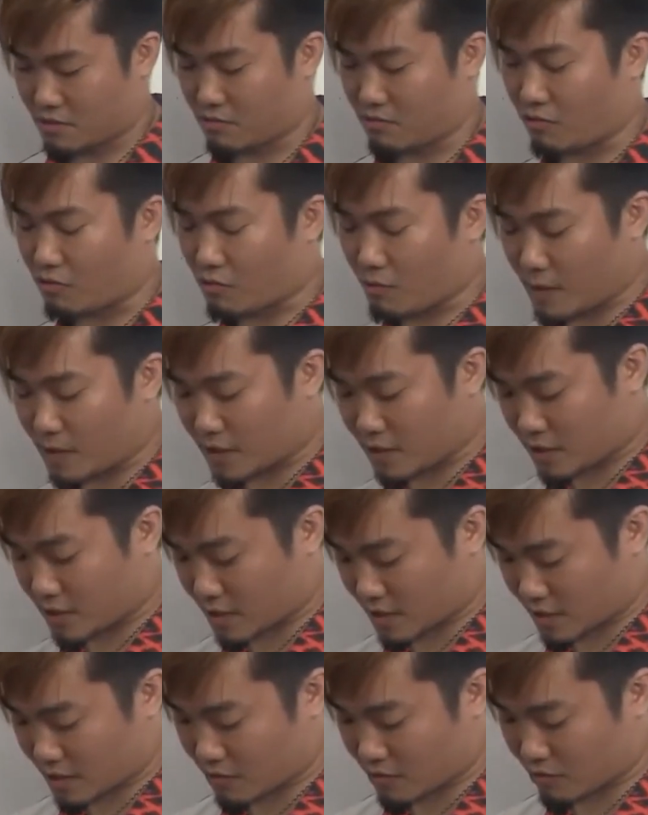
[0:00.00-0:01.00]
ここまで
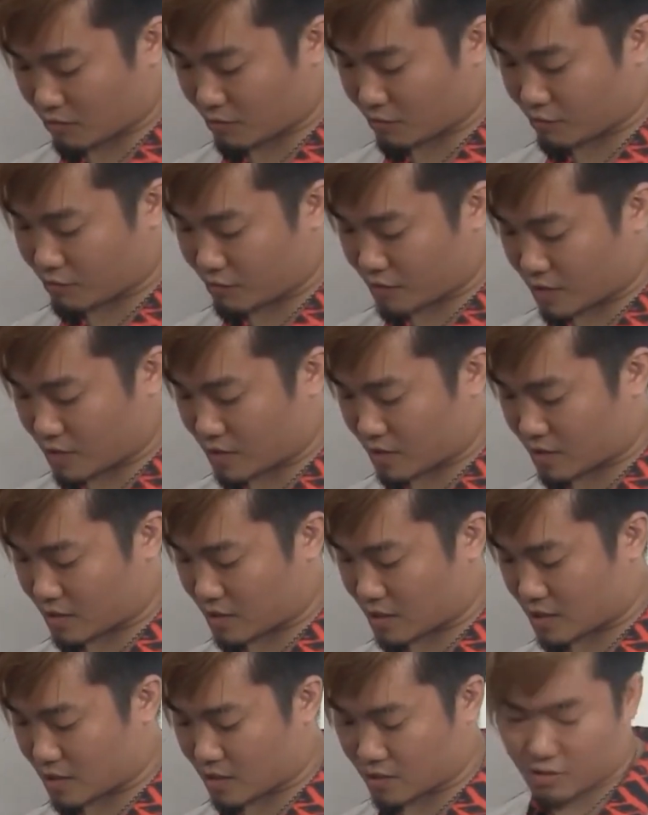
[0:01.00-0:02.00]
で結構僕は、
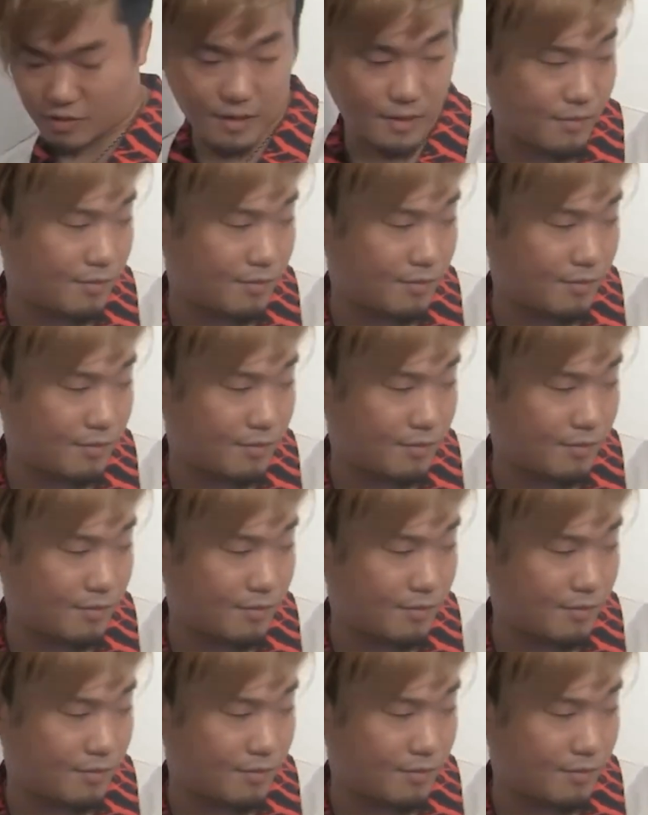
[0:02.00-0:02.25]
あじゃあ、